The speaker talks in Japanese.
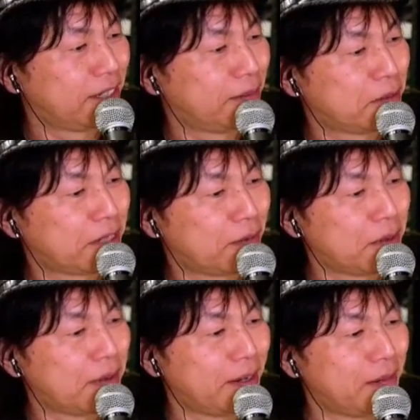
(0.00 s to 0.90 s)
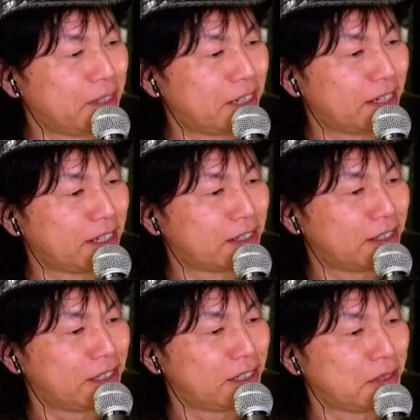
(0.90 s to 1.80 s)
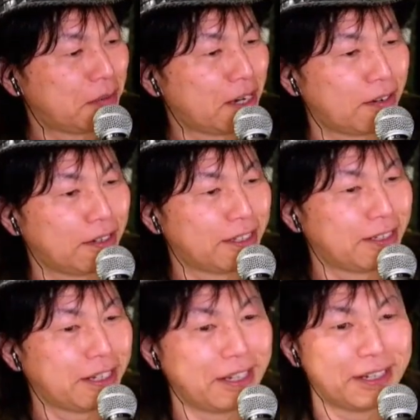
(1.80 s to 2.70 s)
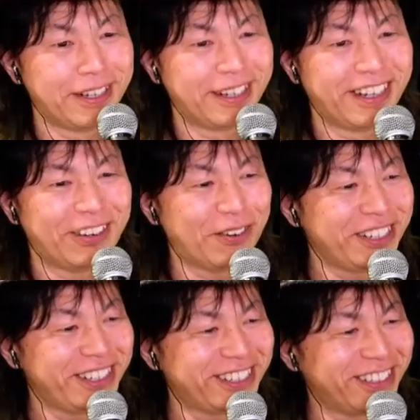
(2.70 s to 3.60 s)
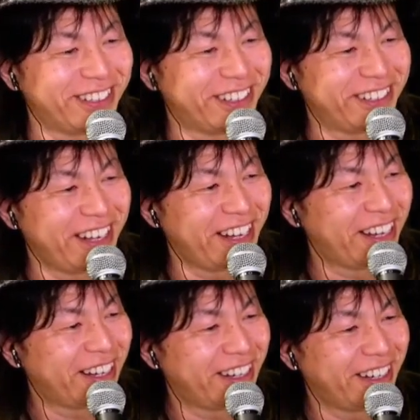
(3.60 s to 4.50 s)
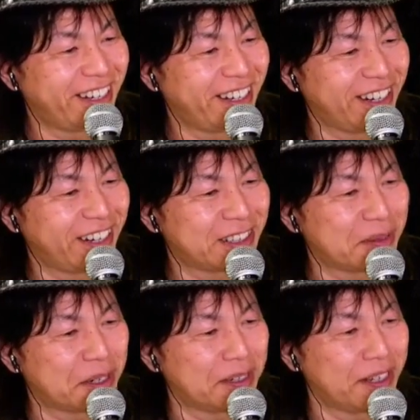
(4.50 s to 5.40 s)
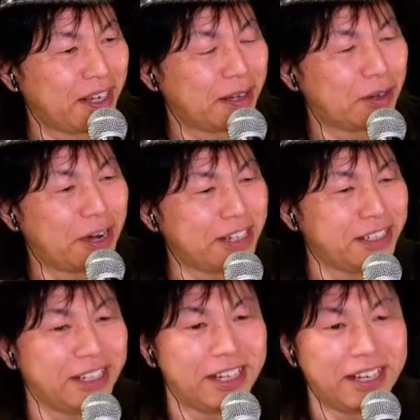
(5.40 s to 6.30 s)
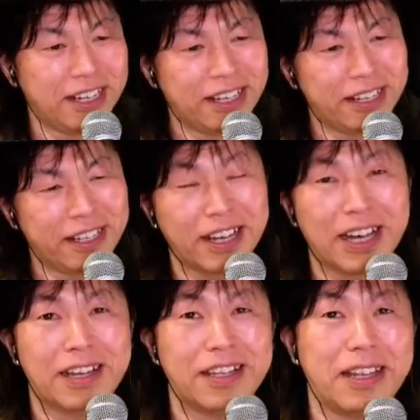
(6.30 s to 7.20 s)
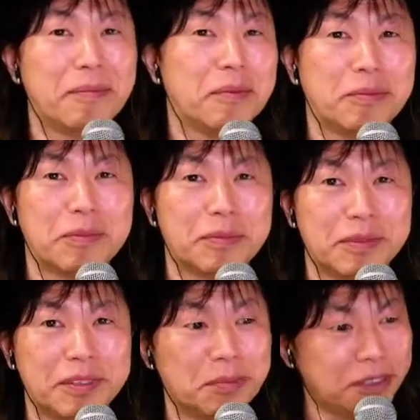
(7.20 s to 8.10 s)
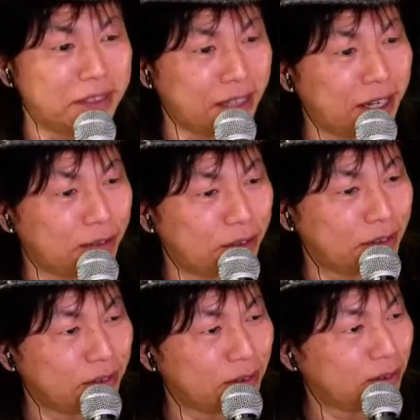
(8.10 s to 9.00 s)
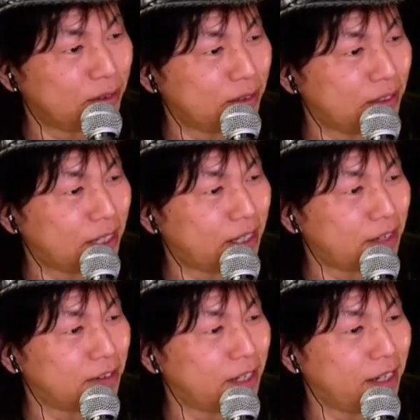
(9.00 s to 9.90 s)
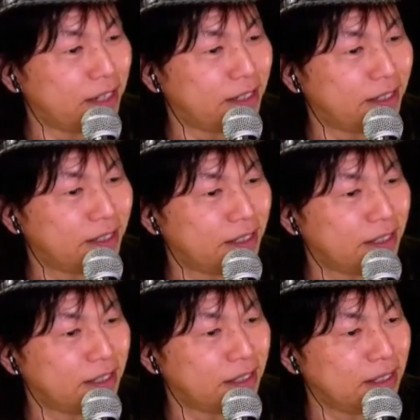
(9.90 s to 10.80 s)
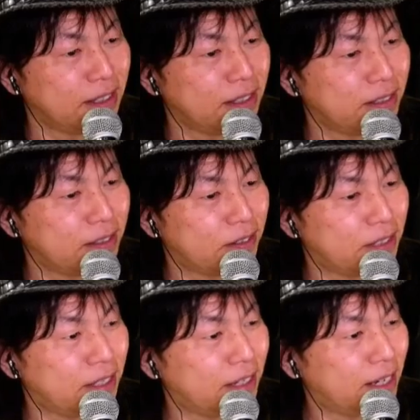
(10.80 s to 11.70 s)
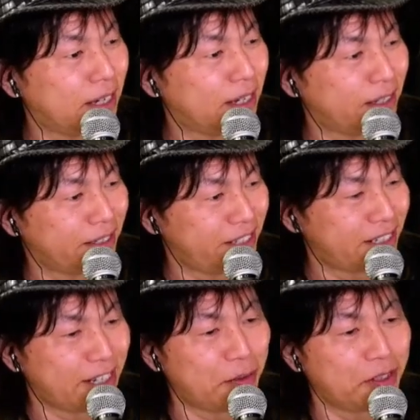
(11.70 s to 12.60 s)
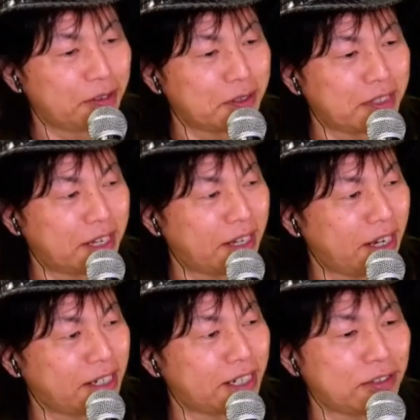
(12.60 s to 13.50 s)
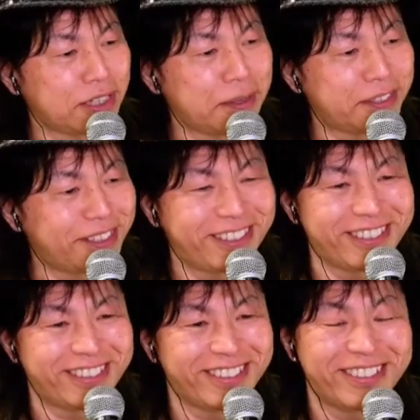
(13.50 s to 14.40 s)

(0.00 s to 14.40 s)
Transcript: えー、ボビーさん、こんばんは。ミサガキです。いつ見てもかっこいい。な、大きいんです。ねえ、えー、ガキさんもね、あの、配信、ね、が、ね地道にね、されてるんでね、当に。あ、シラさんおめでとうございます。ありがとうございます。